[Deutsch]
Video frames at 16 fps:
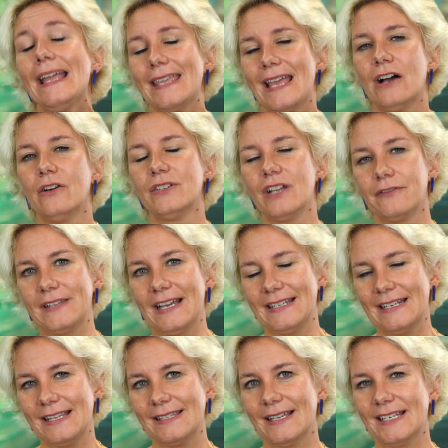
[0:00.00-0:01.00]
Ja, und auf der
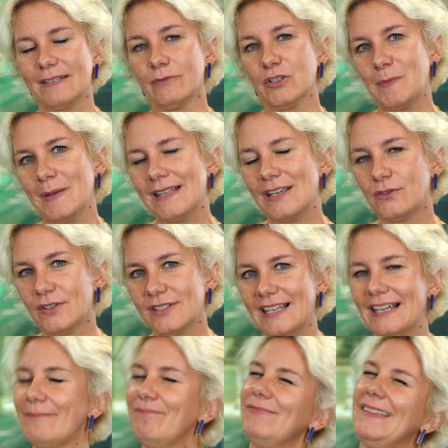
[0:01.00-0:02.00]
anderen Seite muss man natürlich
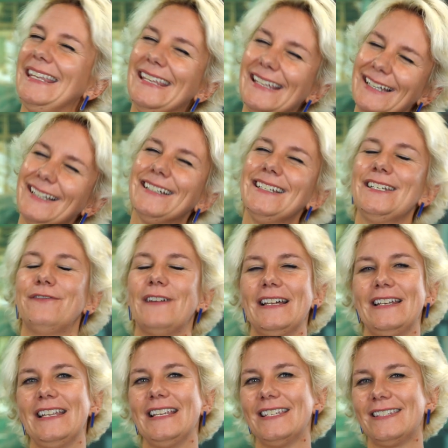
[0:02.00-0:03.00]
sagen,
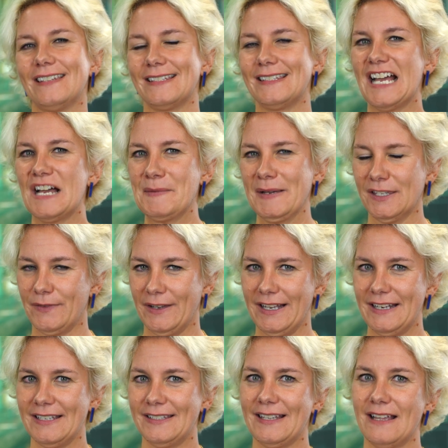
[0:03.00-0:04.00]
irgendwann ist das
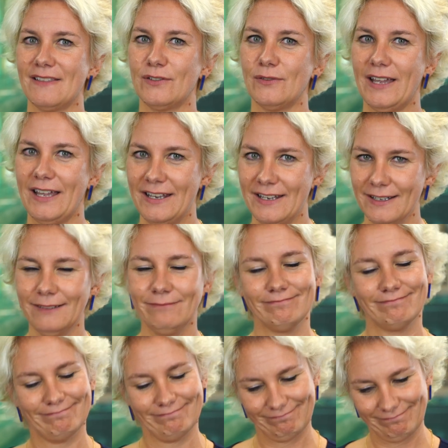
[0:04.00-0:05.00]
Arbeitsverhältnis dann zu Ende.
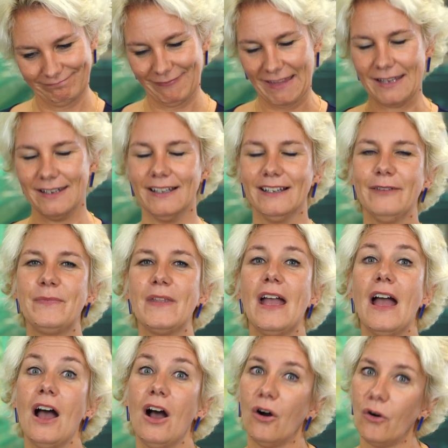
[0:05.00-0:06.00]
Ne?
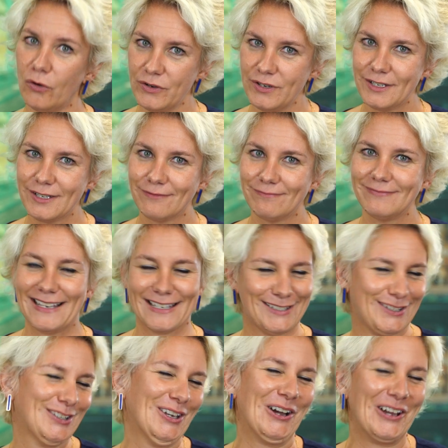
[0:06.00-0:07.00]
Und
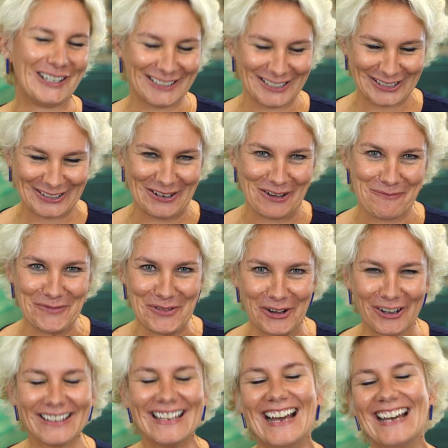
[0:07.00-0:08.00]
das Zeugnis kommt
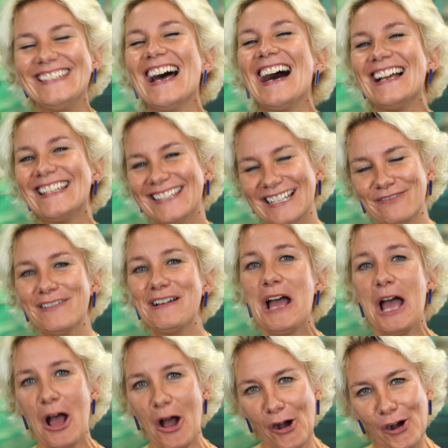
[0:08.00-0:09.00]
noch. Ja, da ist dann
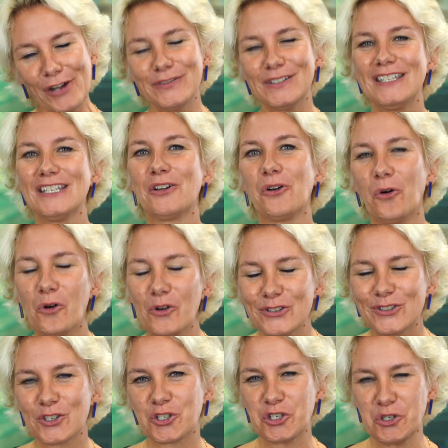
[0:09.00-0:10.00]
häufig die
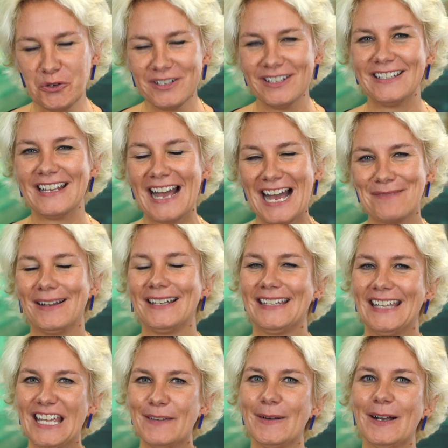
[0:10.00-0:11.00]
große Stunde der
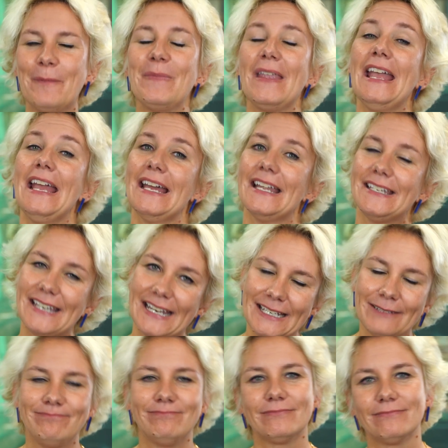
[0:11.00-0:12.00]
Arbeitgeber.
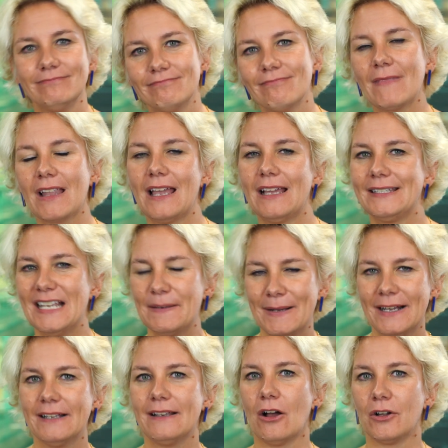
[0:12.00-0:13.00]
Denn, hm, ich sag
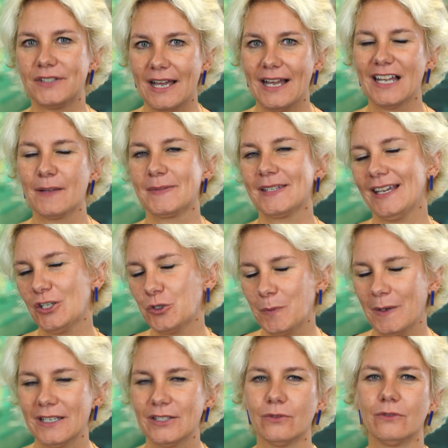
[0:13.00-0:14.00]
mal, auch da gibt es
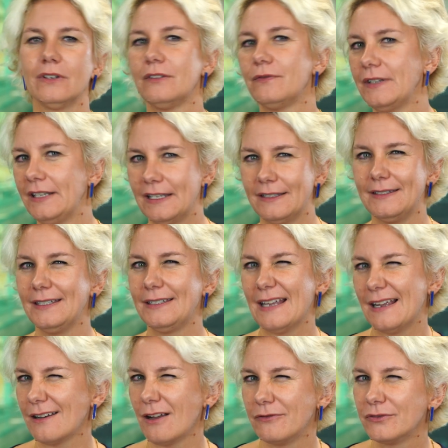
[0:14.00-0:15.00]
Rechtsprechung. Ich will jetzt nicht
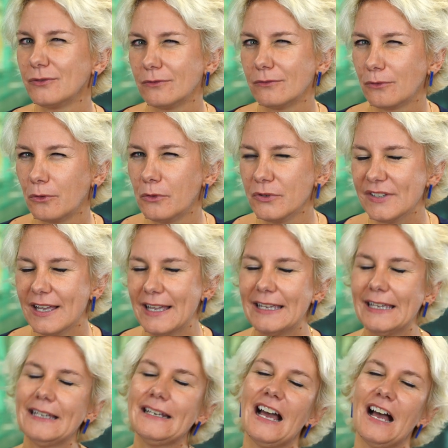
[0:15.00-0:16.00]
darauf so groß
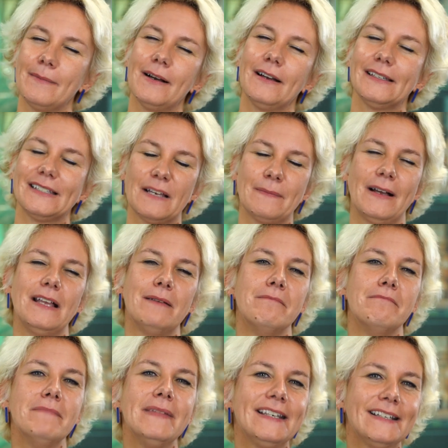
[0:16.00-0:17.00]
eingehen, aber ich sag mal,
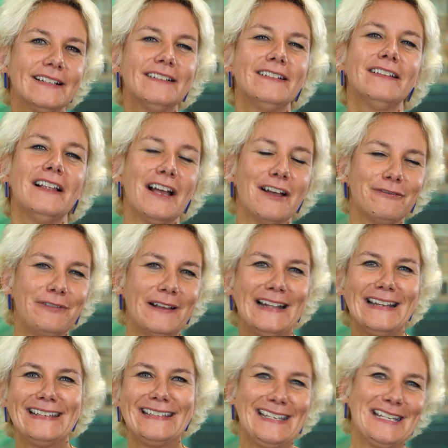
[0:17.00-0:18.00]
im
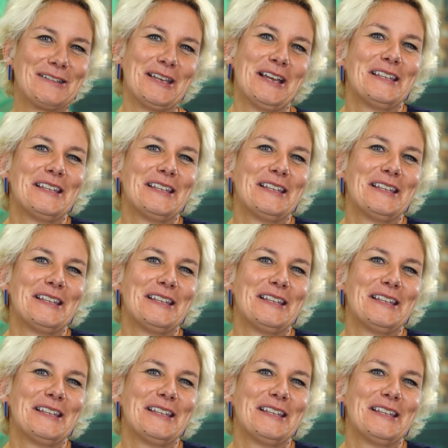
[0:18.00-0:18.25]
Mittelfeld liegt